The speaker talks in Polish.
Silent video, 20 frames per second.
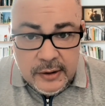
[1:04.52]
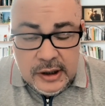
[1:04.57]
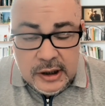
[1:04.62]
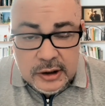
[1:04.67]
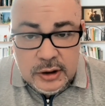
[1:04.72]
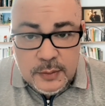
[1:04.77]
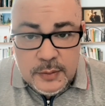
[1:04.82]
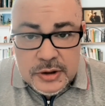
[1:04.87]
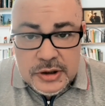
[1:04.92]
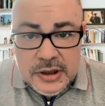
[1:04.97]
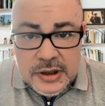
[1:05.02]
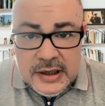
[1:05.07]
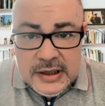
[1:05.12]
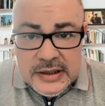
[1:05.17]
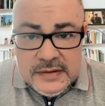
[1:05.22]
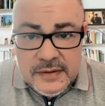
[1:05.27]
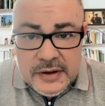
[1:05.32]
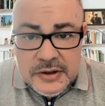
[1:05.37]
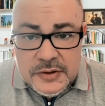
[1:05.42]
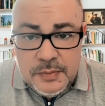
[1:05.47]
o ile to można
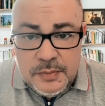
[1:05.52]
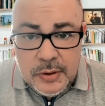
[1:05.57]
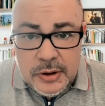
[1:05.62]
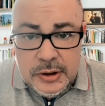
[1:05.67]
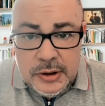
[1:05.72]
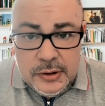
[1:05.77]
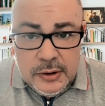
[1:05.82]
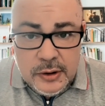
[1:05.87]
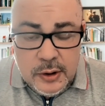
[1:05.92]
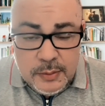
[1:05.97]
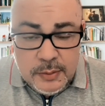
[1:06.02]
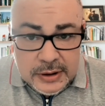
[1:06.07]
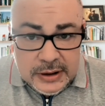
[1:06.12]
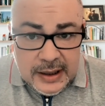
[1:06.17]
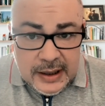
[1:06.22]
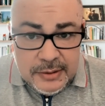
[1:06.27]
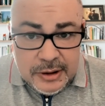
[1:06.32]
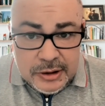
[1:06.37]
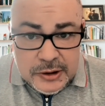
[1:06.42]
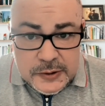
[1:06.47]
nazwać polityką, bo
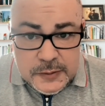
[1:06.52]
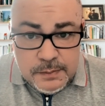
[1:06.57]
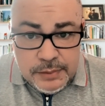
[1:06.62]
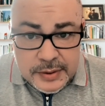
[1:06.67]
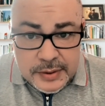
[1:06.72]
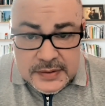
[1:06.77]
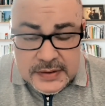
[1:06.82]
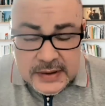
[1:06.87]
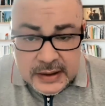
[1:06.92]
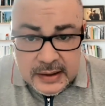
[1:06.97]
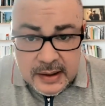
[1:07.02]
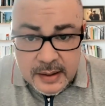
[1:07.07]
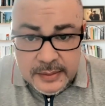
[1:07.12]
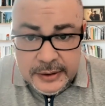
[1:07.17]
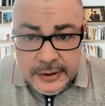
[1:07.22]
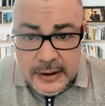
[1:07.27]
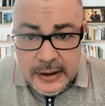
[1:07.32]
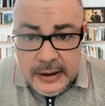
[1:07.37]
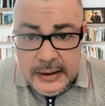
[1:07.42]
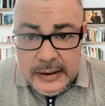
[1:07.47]
dla mnie to jest
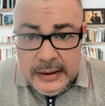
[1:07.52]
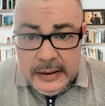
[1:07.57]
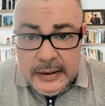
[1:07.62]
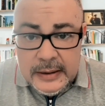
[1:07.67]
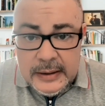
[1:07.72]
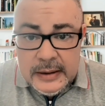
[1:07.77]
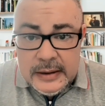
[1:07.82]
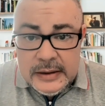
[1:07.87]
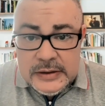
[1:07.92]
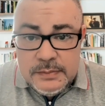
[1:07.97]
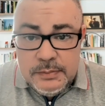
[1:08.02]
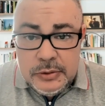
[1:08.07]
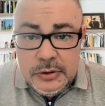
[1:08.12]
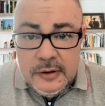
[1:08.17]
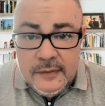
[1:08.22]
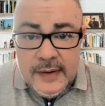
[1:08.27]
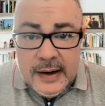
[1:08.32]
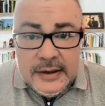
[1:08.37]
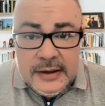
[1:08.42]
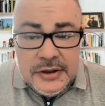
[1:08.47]
proceder,
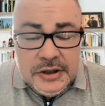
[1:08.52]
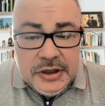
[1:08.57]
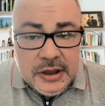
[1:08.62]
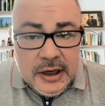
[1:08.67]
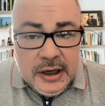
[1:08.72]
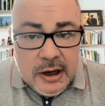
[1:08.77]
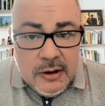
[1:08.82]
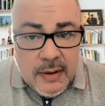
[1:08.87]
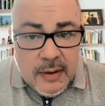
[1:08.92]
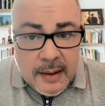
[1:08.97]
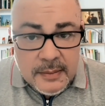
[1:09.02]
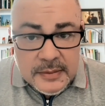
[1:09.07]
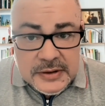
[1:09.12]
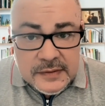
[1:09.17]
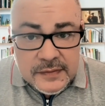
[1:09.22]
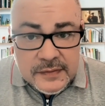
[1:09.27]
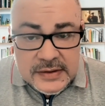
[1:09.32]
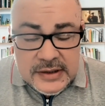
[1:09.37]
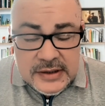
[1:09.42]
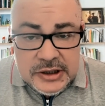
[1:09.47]
zbudowaliście na
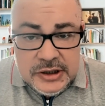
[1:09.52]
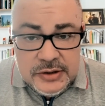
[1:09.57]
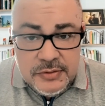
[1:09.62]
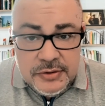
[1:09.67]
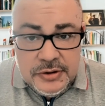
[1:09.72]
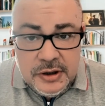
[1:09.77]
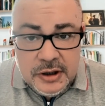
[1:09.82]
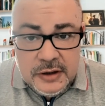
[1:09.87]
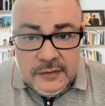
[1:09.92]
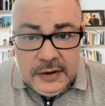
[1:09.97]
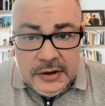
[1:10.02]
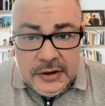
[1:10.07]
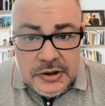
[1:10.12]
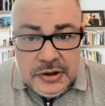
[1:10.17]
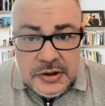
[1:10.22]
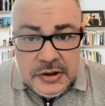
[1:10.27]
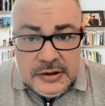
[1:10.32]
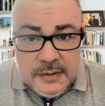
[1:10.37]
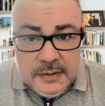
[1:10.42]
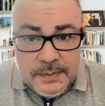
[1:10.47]
kłamstwie. Zaczęło się od
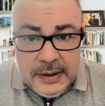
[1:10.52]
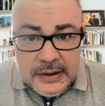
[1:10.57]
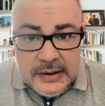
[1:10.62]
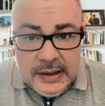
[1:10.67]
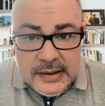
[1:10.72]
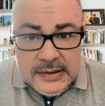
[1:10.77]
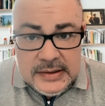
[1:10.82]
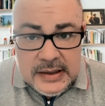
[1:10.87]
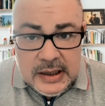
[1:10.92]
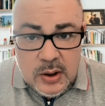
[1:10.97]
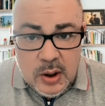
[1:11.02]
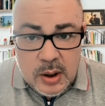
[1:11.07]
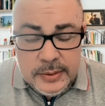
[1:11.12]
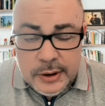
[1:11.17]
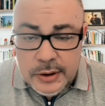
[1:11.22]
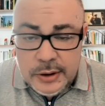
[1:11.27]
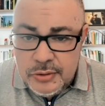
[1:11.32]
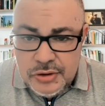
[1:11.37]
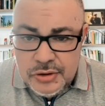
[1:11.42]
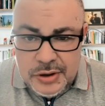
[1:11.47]
2015
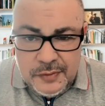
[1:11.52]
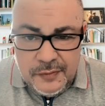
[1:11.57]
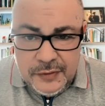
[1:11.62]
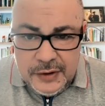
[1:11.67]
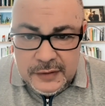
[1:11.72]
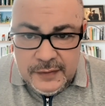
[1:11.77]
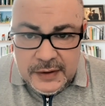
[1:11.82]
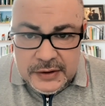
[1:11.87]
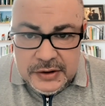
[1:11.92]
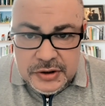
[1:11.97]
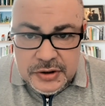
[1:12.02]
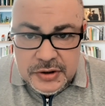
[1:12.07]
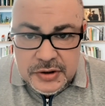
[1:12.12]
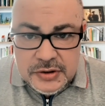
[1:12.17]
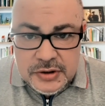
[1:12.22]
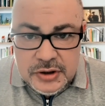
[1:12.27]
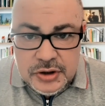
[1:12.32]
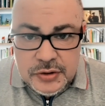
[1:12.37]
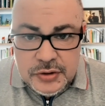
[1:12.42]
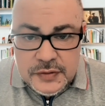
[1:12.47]
roku, już nie mówię o
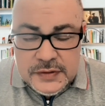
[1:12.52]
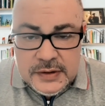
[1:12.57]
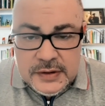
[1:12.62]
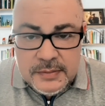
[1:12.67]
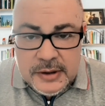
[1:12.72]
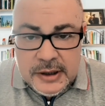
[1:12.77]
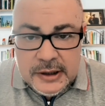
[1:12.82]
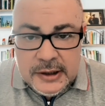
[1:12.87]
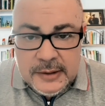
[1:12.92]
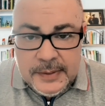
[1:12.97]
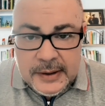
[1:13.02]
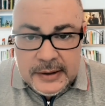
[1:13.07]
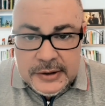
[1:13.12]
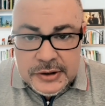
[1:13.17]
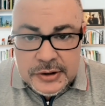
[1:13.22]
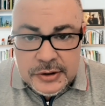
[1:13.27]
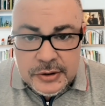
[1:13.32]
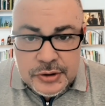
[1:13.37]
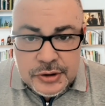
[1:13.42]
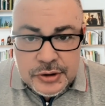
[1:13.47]
2006, kiedy pan
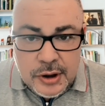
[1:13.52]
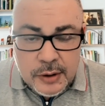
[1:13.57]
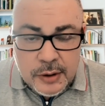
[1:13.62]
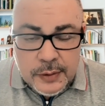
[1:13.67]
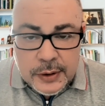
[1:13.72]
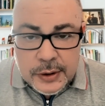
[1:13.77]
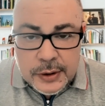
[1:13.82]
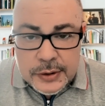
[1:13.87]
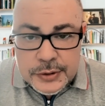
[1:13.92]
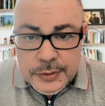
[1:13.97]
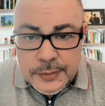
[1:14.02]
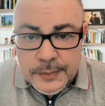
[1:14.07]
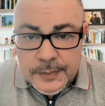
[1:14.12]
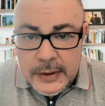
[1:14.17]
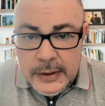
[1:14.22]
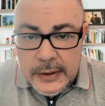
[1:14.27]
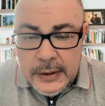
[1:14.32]
jeszcze do szkoły chodził.